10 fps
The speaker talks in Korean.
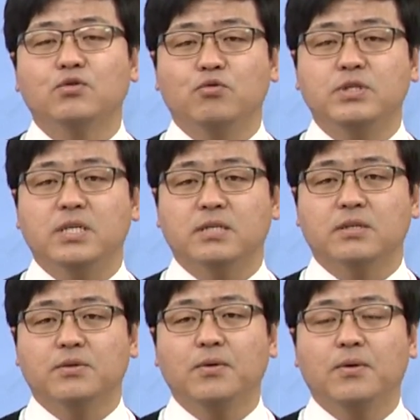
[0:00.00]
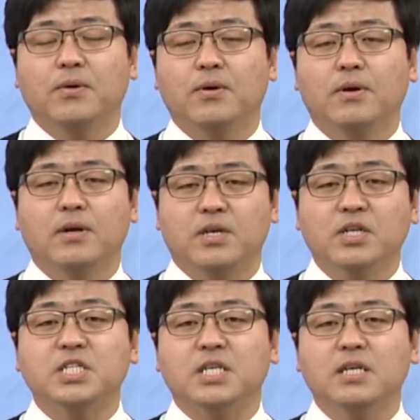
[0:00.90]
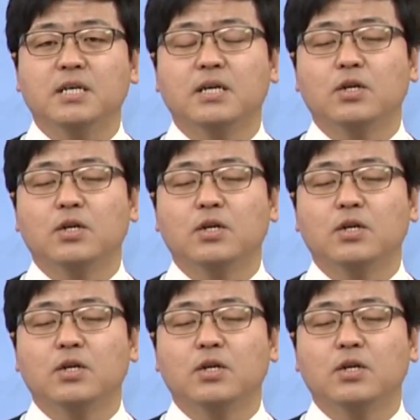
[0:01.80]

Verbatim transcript: 도시에서도 역시